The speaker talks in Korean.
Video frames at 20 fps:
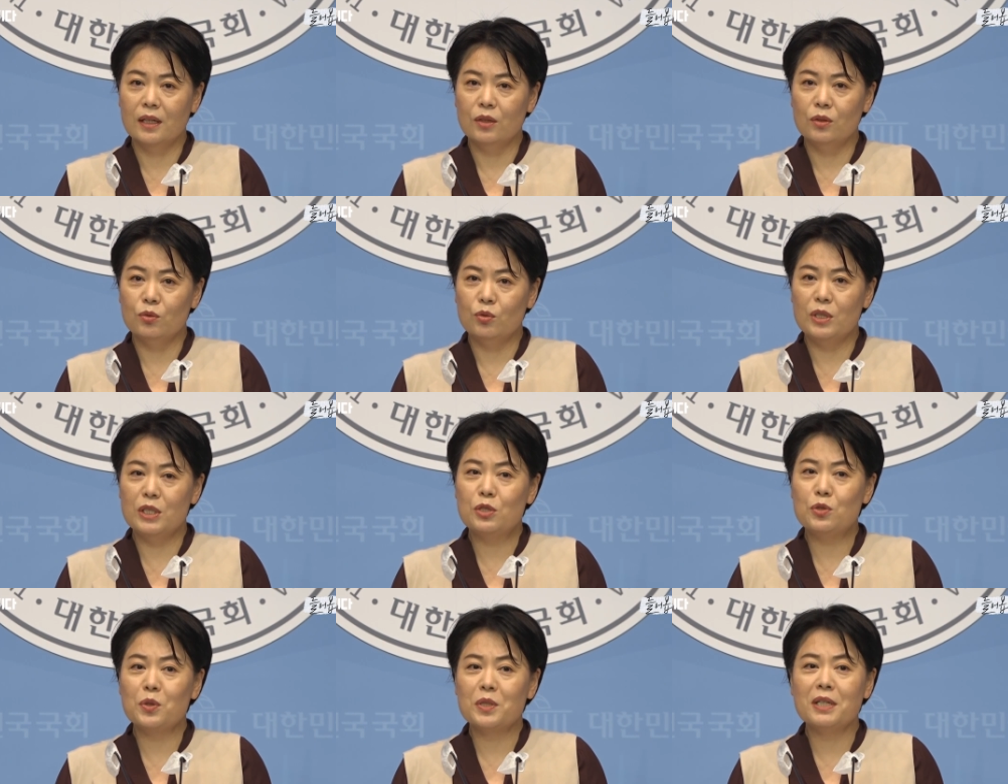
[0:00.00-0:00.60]

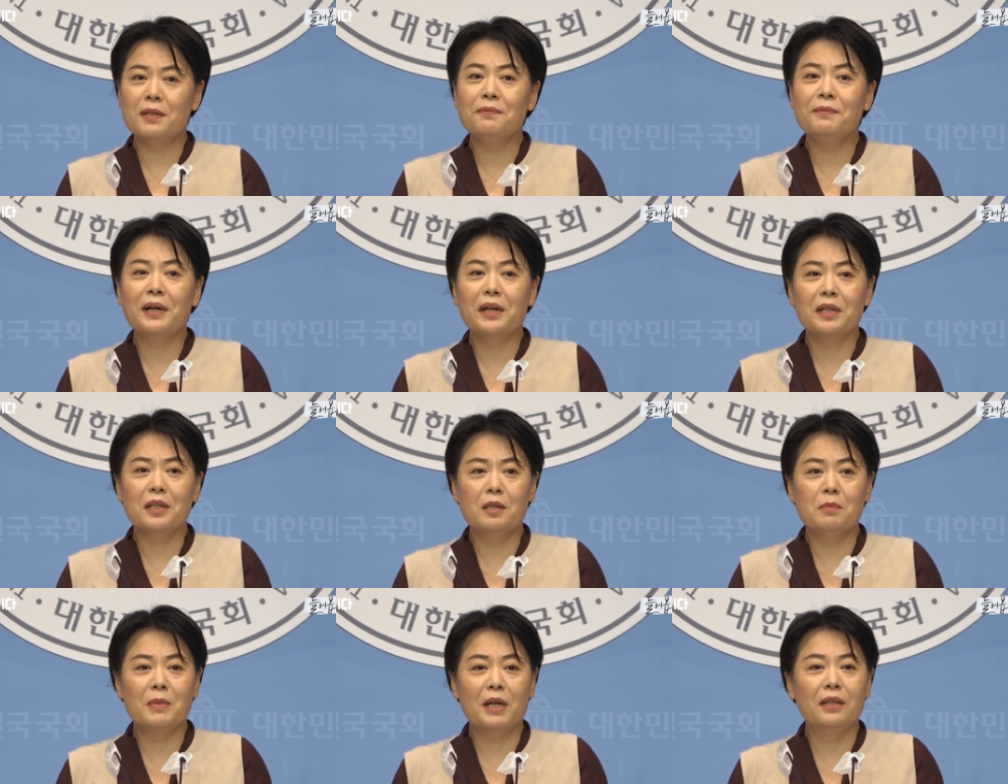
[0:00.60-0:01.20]
뒷조사
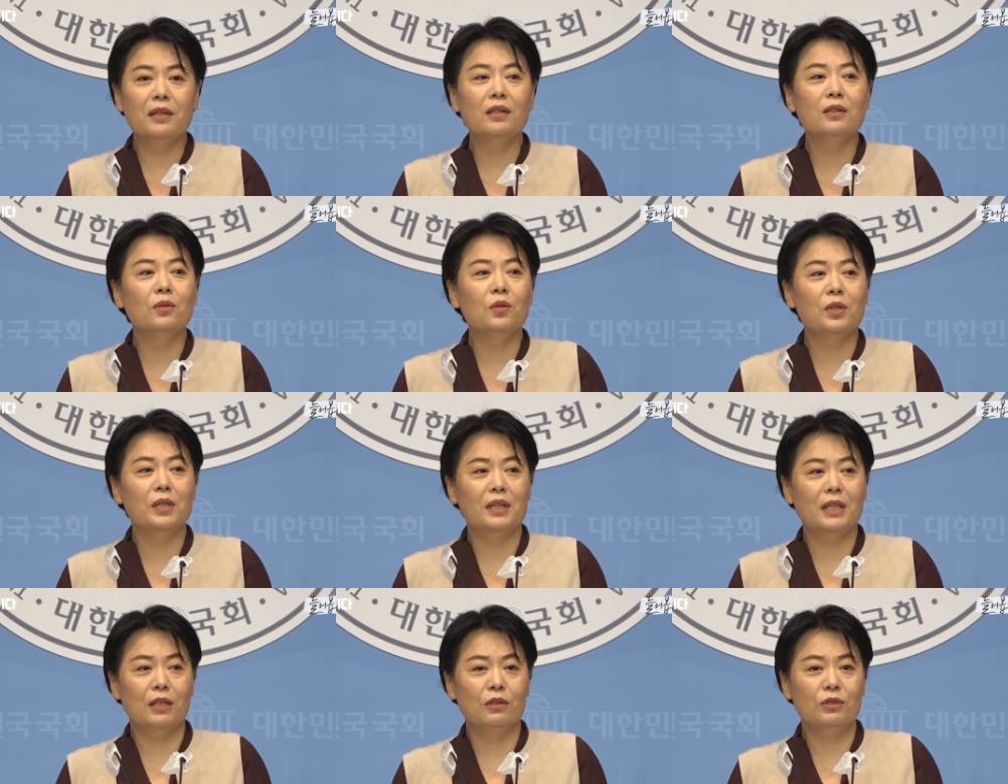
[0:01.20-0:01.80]
파일을 만들고
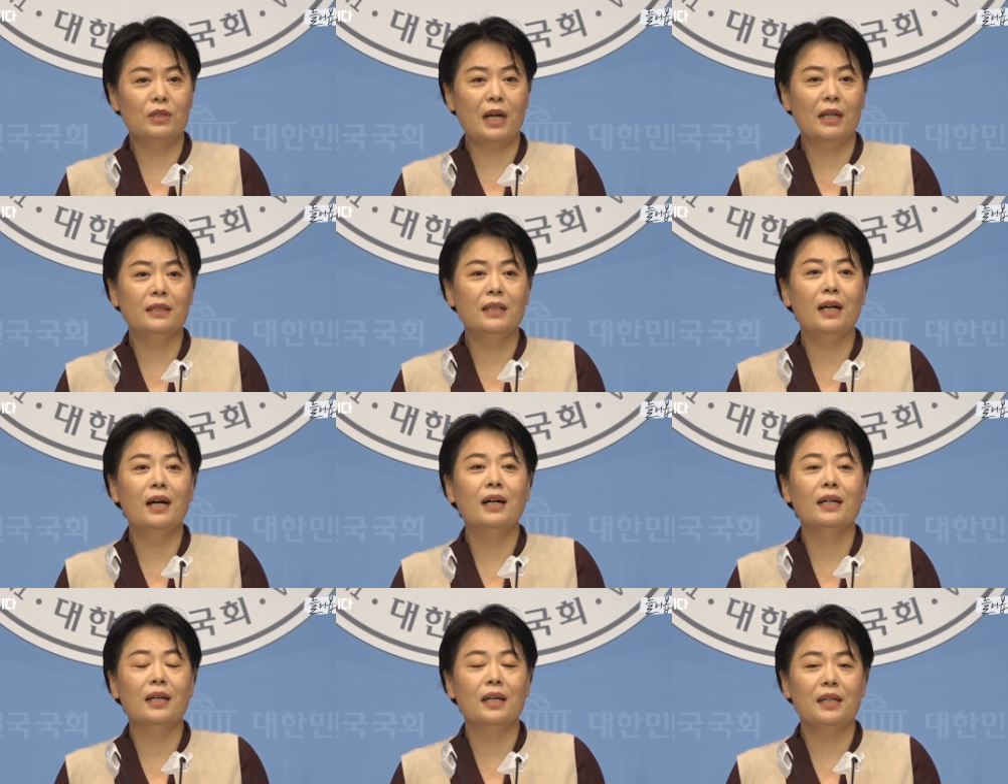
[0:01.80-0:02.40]
있다고
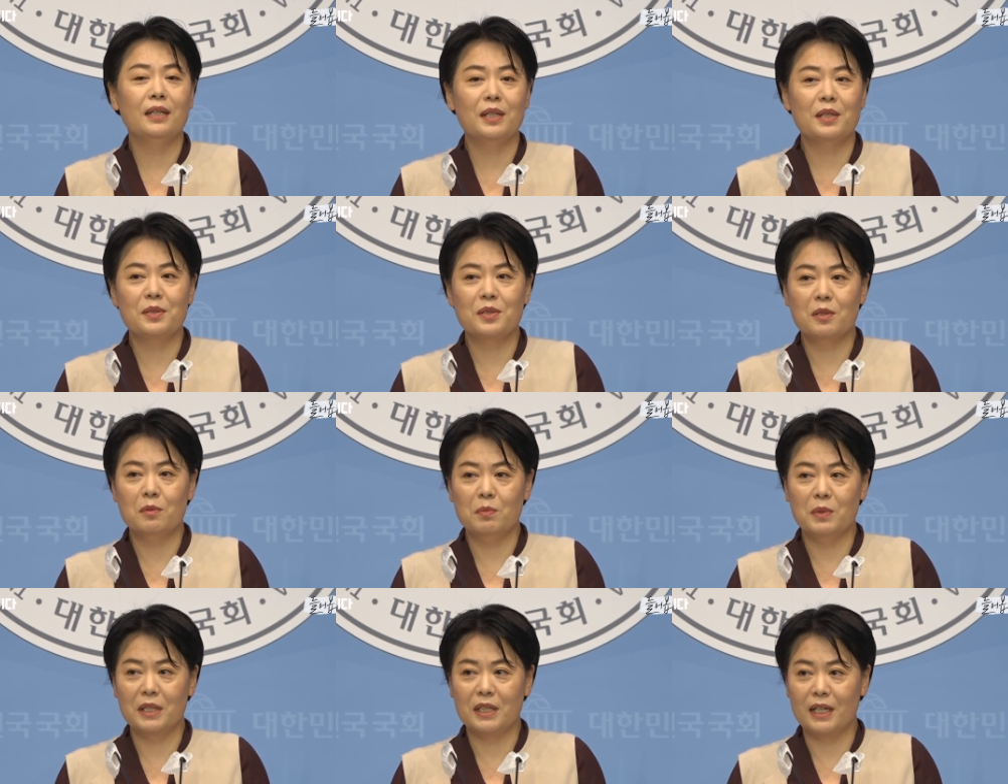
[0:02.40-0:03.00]
당당하게
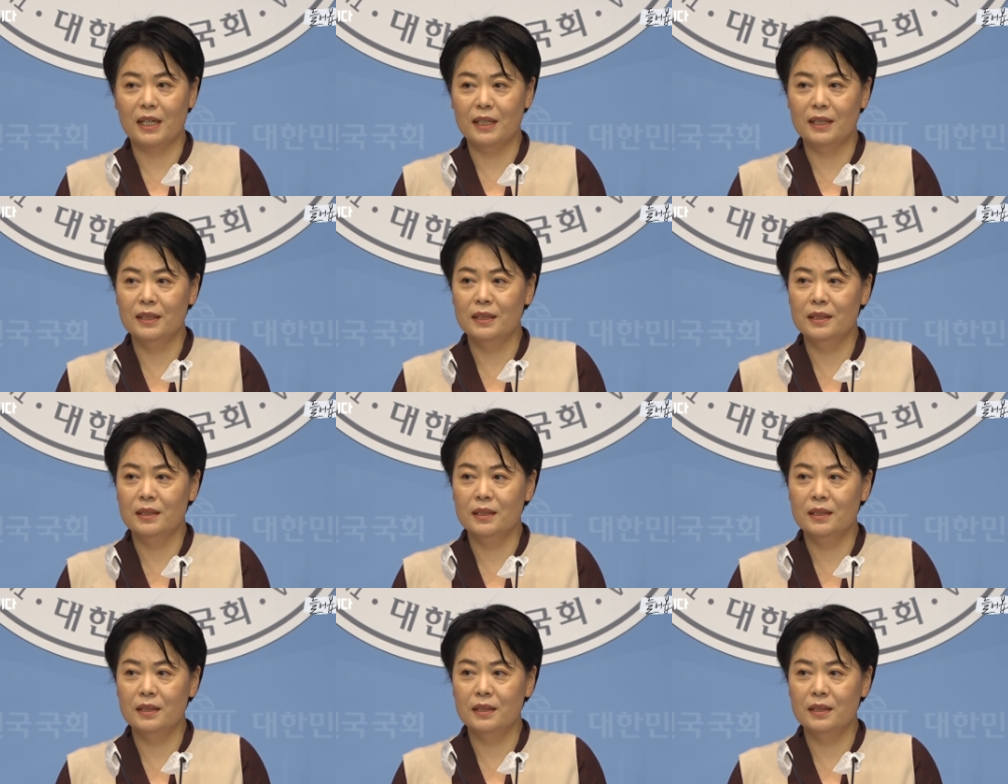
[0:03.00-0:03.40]
얘기했습니다.